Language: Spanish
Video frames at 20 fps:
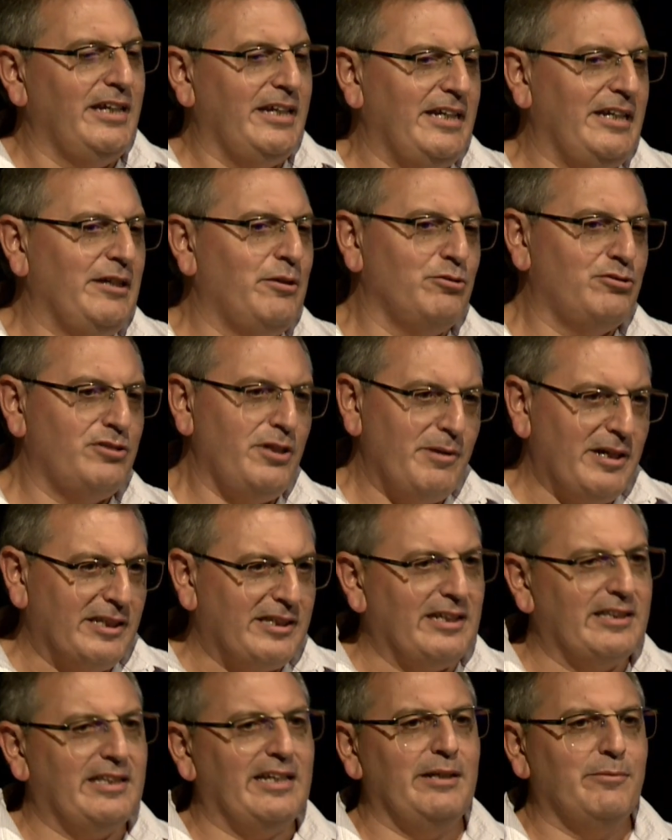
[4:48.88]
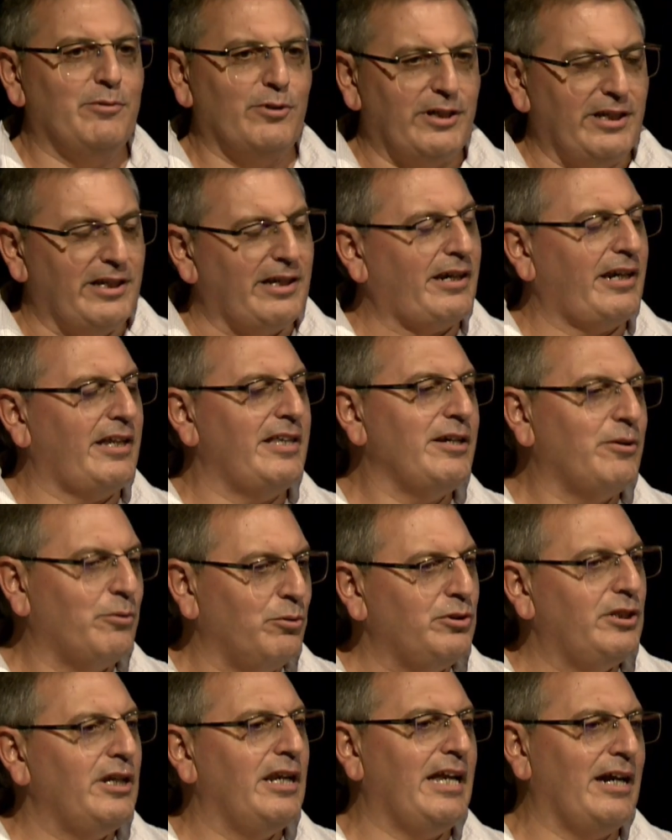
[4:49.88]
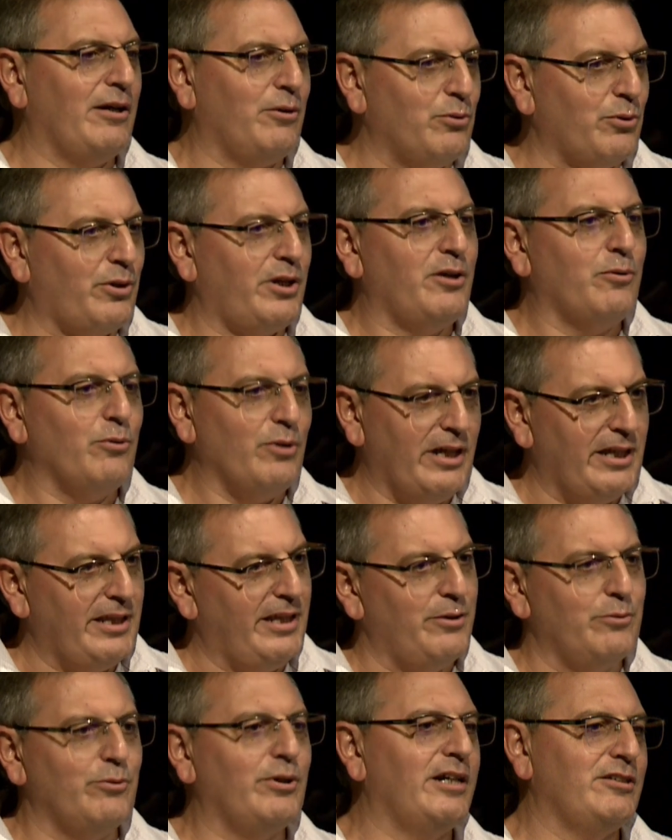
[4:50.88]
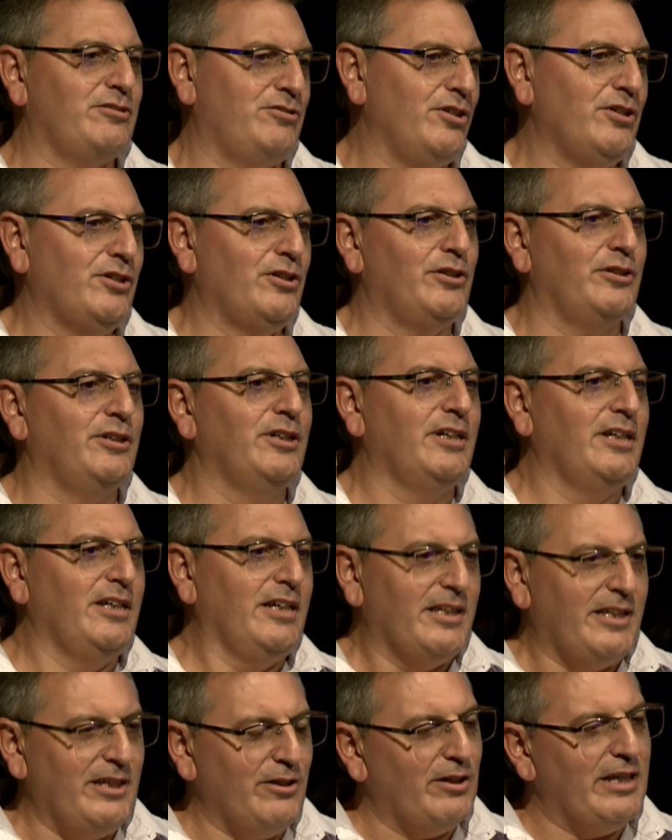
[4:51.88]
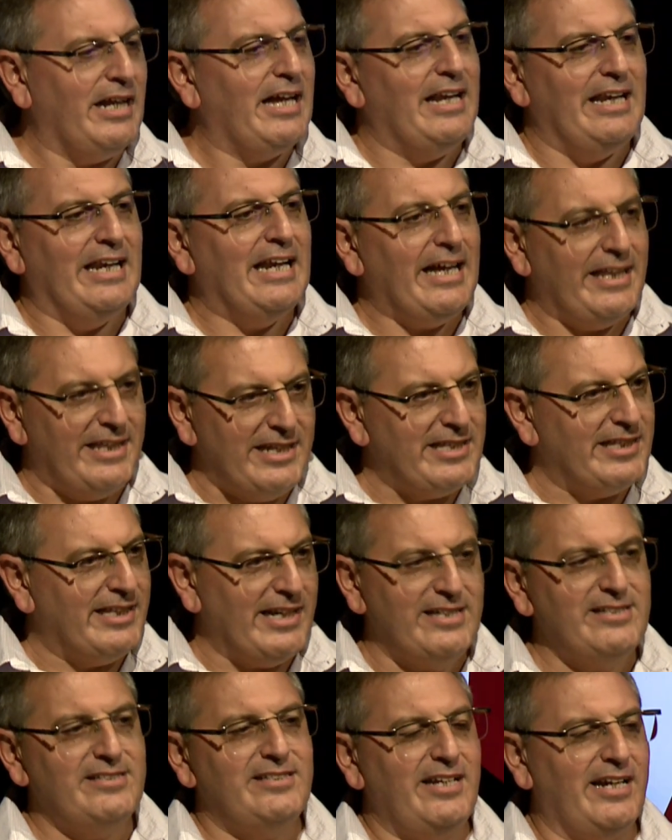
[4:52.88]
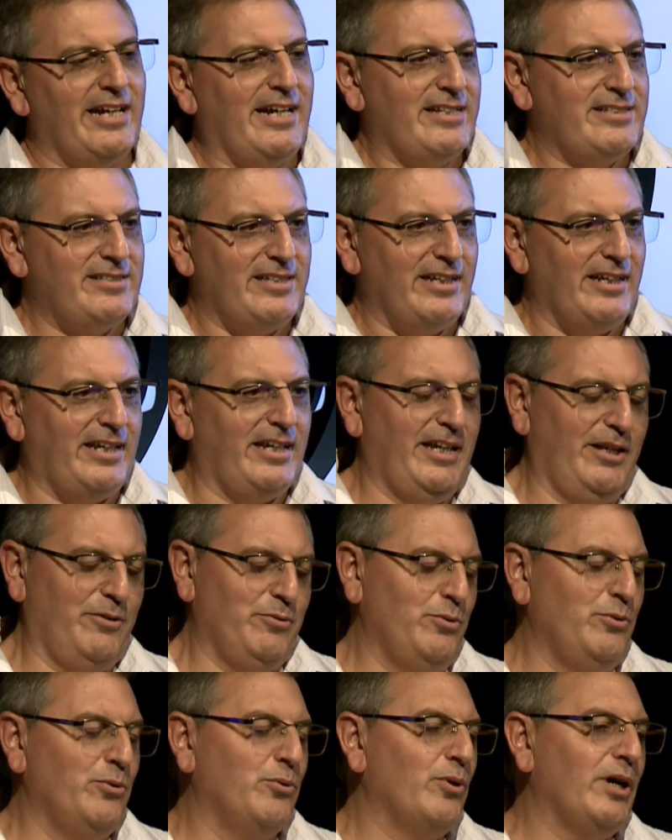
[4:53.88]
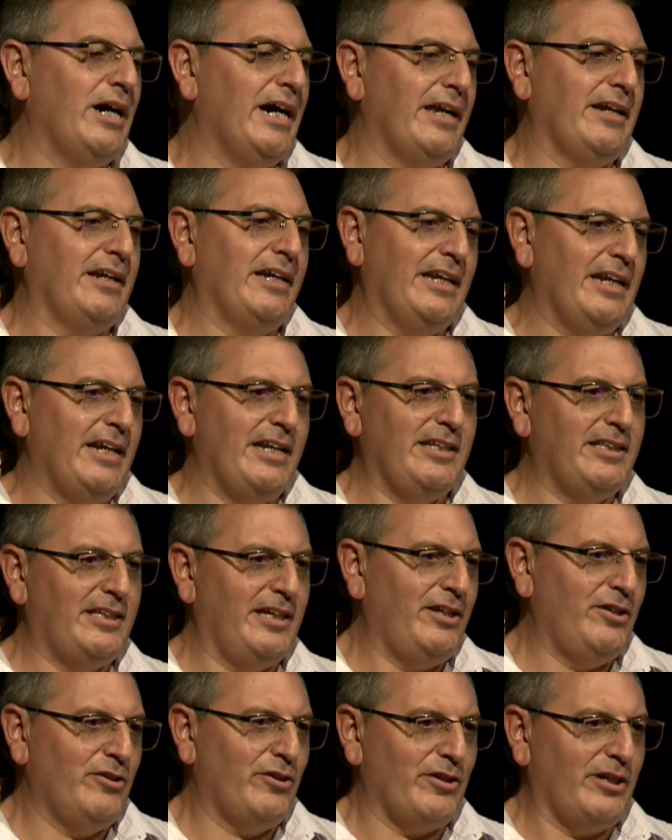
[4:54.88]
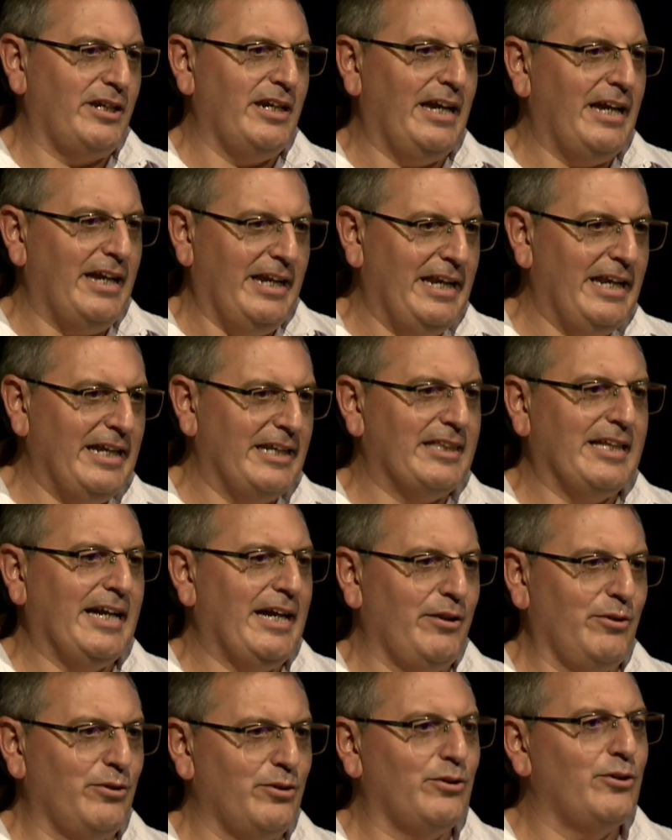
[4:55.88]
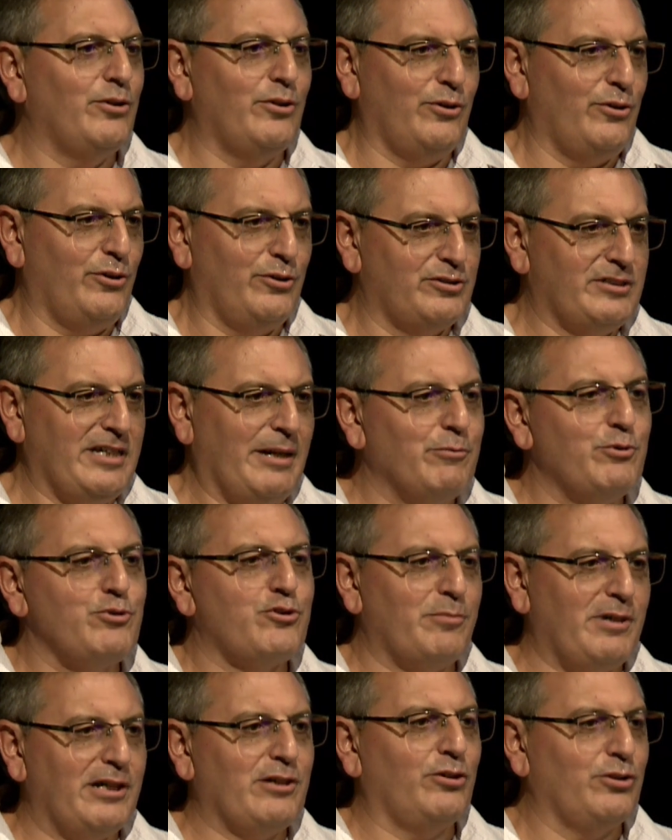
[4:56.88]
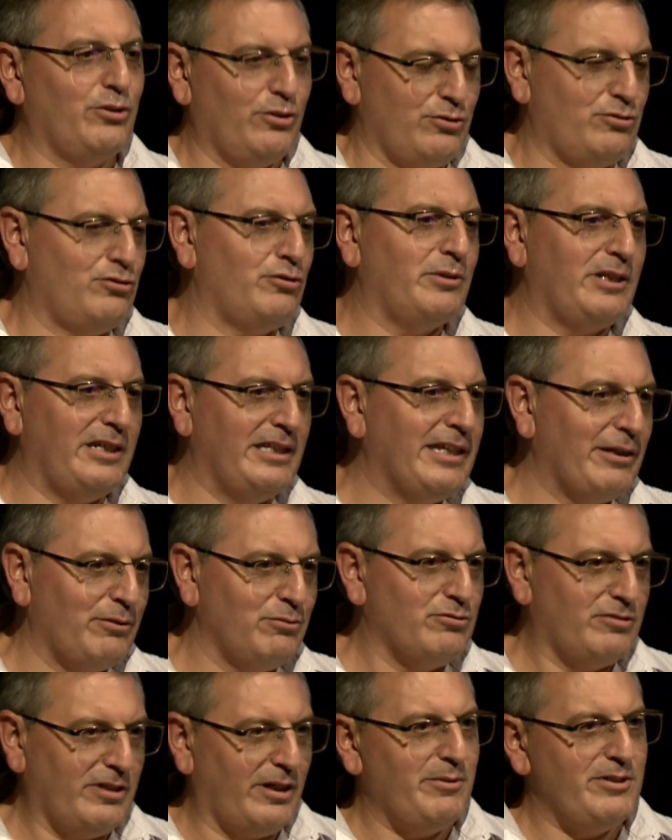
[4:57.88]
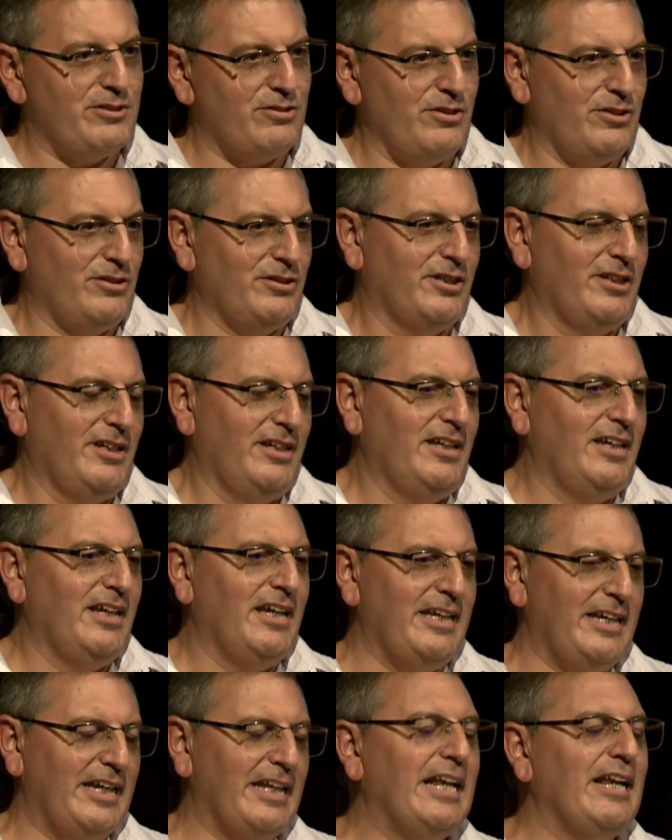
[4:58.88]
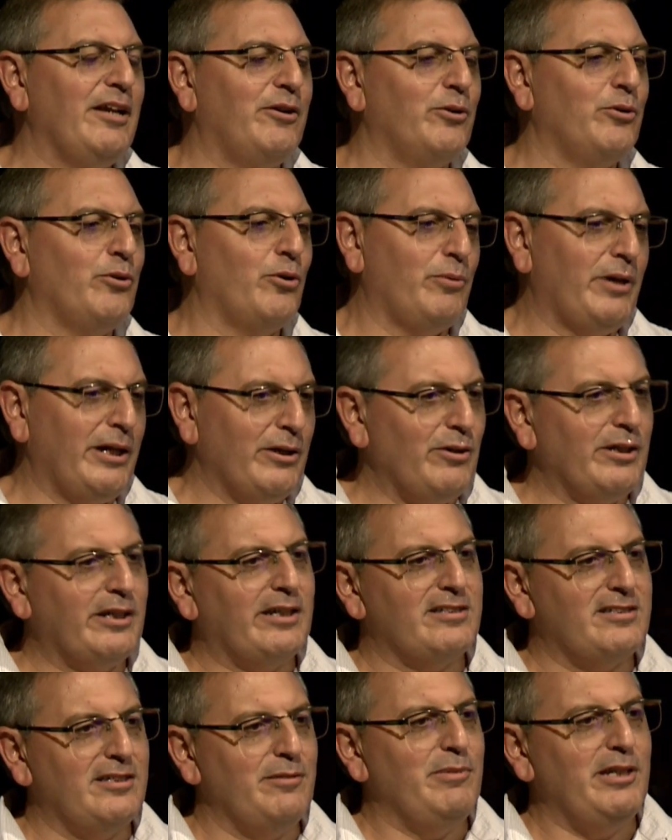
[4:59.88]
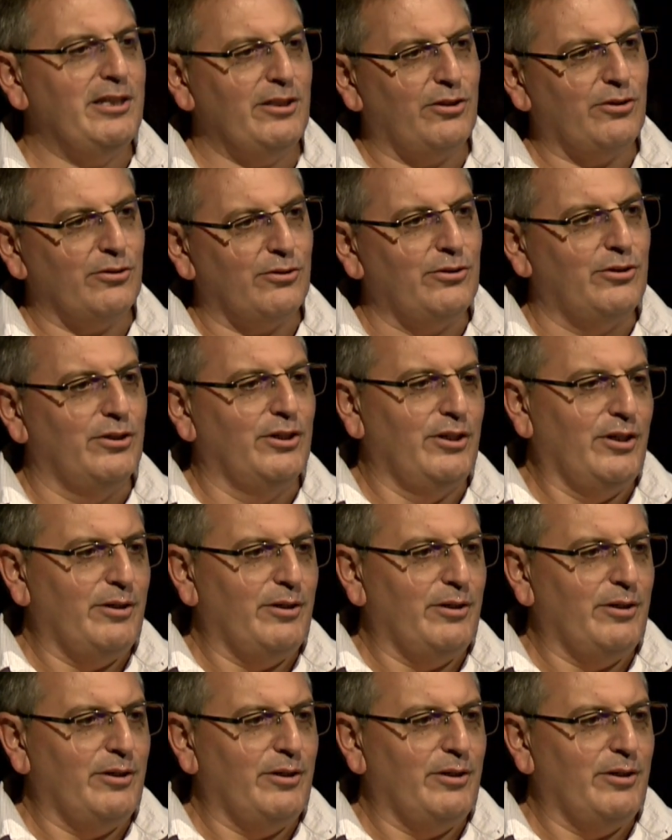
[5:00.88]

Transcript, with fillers: Inclusive hasta tenemos que rediscutir las currículas de educación. Digo, las distancias hacen que en un lugar, en el interior, eh, el Estado sea mucho más costoso brindar un servicio y en el conurbano el crecimiento